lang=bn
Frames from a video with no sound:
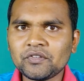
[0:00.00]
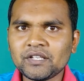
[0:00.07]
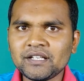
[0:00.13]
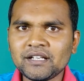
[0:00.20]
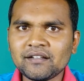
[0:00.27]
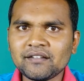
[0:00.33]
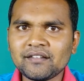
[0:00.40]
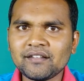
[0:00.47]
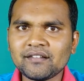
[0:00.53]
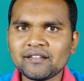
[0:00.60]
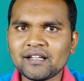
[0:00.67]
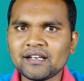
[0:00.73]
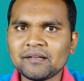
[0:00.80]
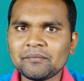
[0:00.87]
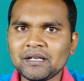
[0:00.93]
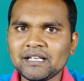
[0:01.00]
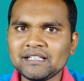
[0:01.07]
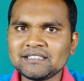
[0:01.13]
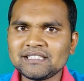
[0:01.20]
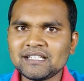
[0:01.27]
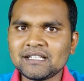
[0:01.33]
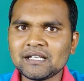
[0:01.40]
অবস্থানে আছে যারা
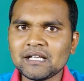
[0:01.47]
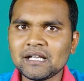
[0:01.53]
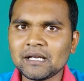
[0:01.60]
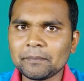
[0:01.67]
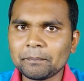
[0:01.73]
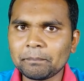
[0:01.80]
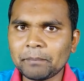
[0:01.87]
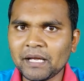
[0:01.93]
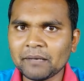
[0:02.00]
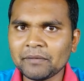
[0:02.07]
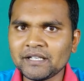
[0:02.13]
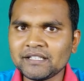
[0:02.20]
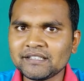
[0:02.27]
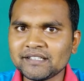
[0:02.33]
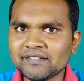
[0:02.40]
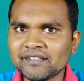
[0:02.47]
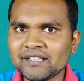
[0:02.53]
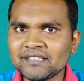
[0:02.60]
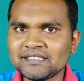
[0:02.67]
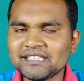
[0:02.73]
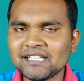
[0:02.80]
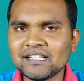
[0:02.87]
মালয়েশিয়ার পারমানেন্ট
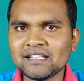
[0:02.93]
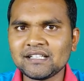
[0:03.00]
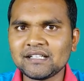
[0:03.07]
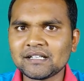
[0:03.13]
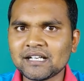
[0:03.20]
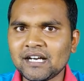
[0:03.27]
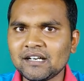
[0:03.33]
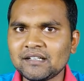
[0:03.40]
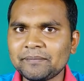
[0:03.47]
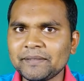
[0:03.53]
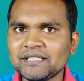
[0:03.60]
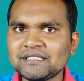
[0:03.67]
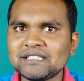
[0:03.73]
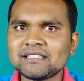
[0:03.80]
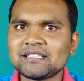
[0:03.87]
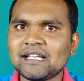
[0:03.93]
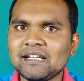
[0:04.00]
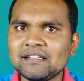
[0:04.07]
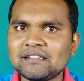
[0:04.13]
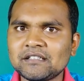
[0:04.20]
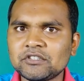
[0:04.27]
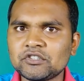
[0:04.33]
রেসিডেন্সিয়াল কার্ড পেয়েছে
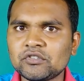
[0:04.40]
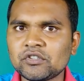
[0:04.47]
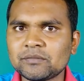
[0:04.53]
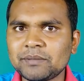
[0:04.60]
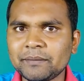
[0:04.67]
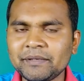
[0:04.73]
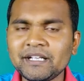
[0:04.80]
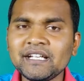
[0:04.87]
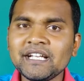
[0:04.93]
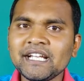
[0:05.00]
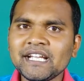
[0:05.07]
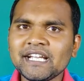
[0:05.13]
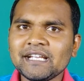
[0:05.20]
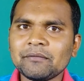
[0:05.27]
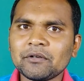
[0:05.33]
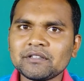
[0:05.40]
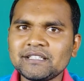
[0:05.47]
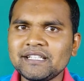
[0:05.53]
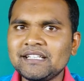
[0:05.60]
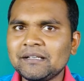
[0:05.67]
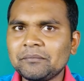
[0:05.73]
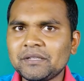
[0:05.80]
তারা যাওয়ার সুযোগ পাবে এবং
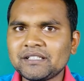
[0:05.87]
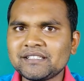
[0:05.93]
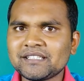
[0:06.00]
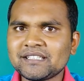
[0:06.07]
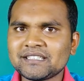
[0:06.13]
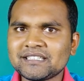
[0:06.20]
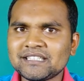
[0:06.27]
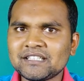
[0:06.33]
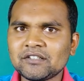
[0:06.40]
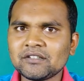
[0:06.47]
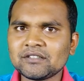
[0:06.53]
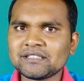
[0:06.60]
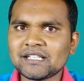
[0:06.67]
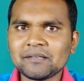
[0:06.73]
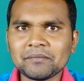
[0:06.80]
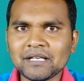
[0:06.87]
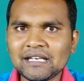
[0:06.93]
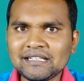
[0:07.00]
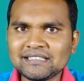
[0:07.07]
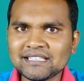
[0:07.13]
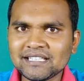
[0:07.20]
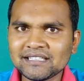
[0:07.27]
তিন নম্বর যেটা সেটা হলো যারা
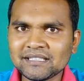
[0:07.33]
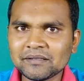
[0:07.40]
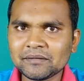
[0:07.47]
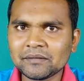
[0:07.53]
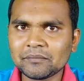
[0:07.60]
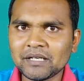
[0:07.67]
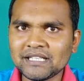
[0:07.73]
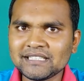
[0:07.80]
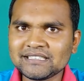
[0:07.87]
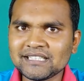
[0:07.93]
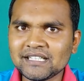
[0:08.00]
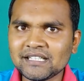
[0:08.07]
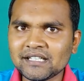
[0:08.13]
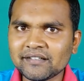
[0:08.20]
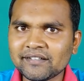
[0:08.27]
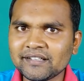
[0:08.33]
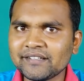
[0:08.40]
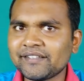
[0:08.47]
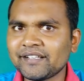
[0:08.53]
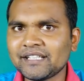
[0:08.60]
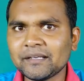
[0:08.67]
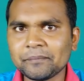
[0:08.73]
মালয়েশিয়াতে মালয়েশিয়ান
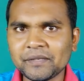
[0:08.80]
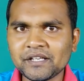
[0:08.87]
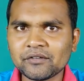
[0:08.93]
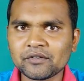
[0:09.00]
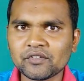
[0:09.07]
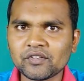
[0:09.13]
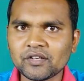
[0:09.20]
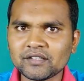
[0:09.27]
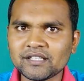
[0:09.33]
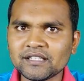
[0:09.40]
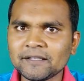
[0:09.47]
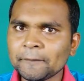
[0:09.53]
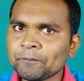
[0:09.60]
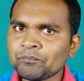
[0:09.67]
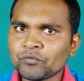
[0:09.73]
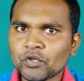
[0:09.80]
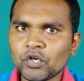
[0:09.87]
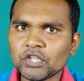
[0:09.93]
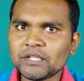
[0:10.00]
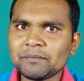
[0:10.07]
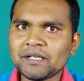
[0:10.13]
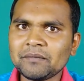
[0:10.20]
সিটিজেনকে বিয়ে করছে অর্থাৎ
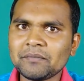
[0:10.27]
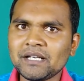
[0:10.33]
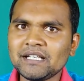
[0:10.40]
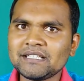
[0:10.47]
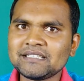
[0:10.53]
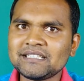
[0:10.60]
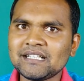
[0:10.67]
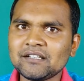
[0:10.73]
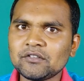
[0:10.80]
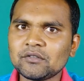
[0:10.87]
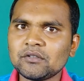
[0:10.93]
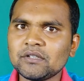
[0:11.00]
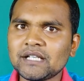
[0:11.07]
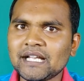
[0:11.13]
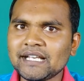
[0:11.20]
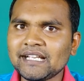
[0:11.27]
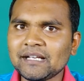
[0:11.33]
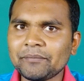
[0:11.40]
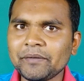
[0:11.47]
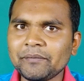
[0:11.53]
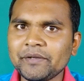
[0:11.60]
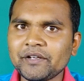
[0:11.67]
হতে পারে মালয়েশিয়ান কোনো
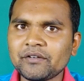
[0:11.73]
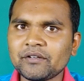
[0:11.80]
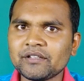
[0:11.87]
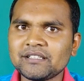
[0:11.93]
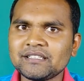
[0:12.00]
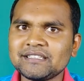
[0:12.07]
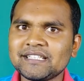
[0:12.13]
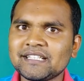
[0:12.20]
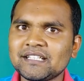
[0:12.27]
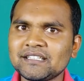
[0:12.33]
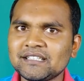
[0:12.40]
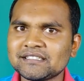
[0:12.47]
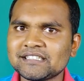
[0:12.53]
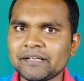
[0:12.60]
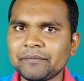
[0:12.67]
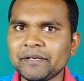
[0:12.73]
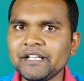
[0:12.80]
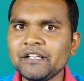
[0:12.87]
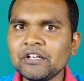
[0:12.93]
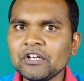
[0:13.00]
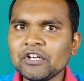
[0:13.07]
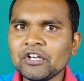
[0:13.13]
নারীকে আপনি বিয়ে করেছেন সেখানকার
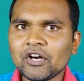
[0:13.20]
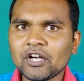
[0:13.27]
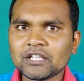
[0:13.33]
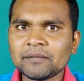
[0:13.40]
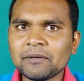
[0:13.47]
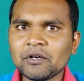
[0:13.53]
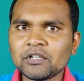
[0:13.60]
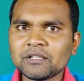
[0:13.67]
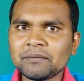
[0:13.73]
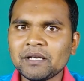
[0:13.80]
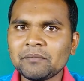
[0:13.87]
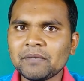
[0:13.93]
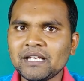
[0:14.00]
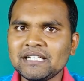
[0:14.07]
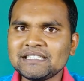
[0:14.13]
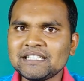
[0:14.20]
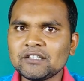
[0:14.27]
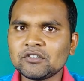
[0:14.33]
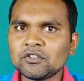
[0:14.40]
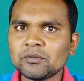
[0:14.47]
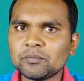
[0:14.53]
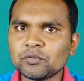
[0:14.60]
জামাই অথবা হতে পারে
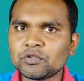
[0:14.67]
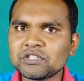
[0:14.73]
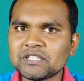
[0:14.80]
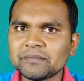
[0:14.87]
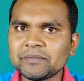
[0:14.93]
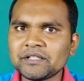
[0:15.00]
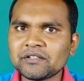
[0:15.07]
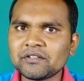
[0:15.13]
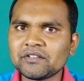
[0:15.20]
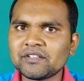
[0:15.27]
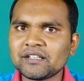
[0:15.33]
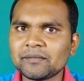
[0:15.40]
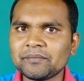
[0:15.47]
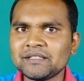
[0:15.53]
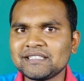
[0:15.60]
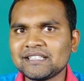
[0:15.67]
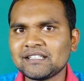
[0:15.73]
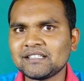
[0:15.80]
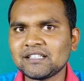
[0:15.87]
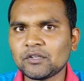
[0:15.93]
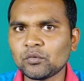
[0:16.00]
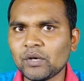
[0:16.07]
মালয়েশিয়ান কোনো পুরুষকে বিয়ে করছেন আপনি
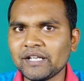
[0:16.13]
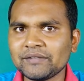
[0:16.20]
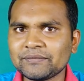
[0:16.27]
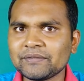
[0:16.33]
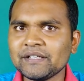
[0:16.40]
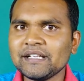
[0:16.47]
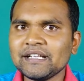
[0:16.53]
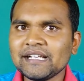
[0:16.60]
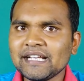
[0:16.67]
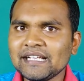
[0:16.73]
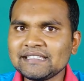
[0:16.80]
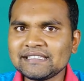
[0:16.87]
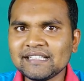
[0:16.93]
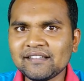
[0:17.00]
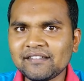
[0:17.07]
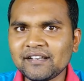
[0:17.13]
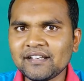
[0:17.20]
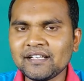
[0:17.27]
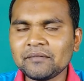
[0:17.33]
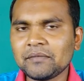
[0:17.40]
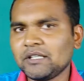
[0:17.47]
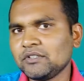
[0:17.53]
সেখানকার ওয়াইফ এই তিন
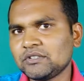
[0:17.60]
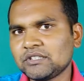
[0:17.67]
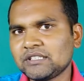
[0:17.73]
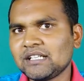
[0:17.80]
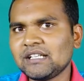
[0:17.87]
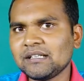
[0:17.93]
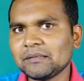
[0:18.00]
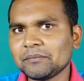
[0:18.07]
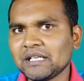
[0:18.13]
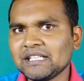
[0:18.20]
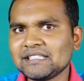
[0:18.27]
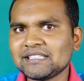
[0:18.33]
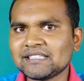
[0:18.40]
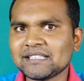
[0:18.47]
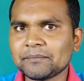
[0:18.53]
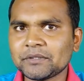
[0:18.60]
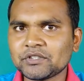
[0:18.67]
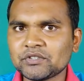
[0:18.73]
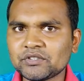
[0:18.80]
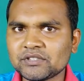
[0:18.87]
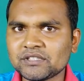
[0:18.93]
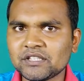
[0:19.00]
শ্রেণীর মানুষরা মালয়েশিয়াতে
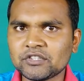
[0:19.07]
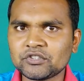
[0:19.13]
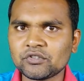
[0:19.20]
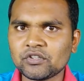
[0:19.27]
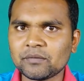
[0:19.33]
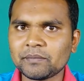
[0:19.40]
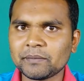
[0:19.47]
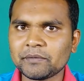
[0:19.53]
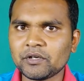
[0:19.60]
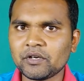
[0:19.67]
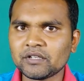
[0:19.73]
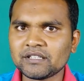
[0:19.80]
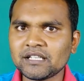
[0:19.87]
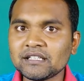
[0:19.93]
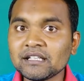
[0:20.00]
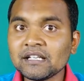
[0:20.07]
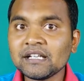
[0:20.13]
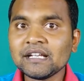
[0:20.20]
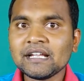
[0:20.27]
আপাতত যাওয়ার সুযোগ পাবে অর্থাৎ